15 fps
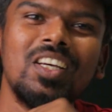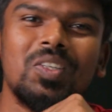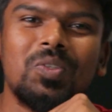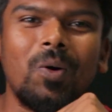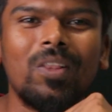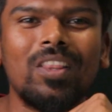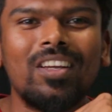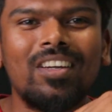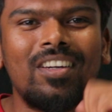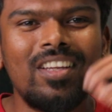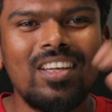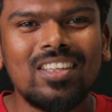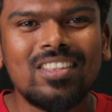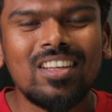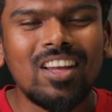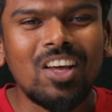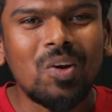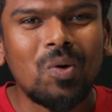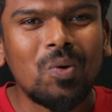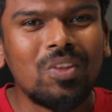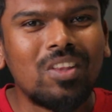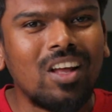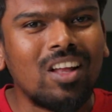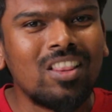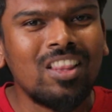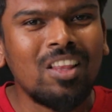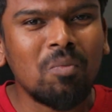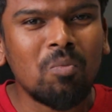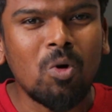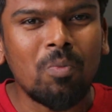ஸோ அந்த டிஎஸ்எல்ஆர் கொடுத்த
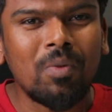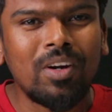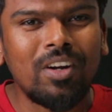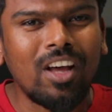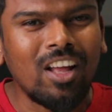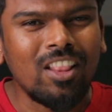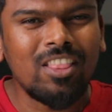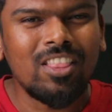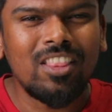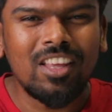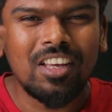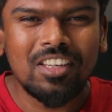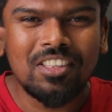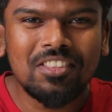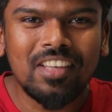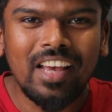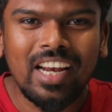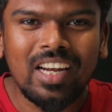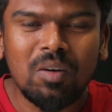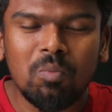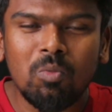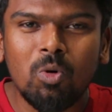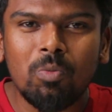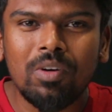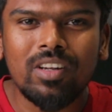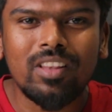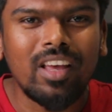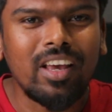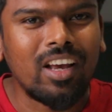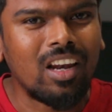அந்த மூமெண்ட் அந்த எக்ஸாக்ட்
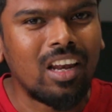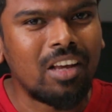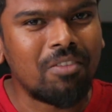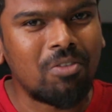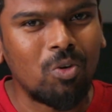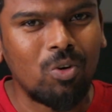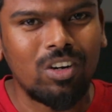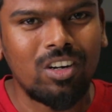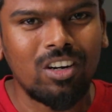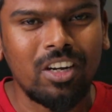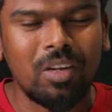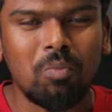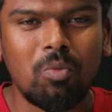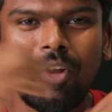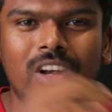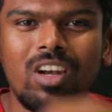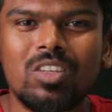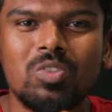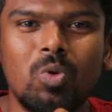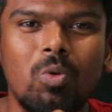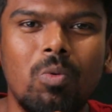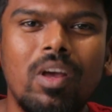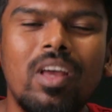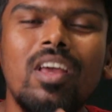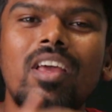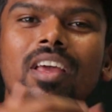மூமெண்ட் தான் எங்கள் லைஃப்பில் ஒரு டேர்னிங் பாயிண்ட் நான் சொல்லுவேன்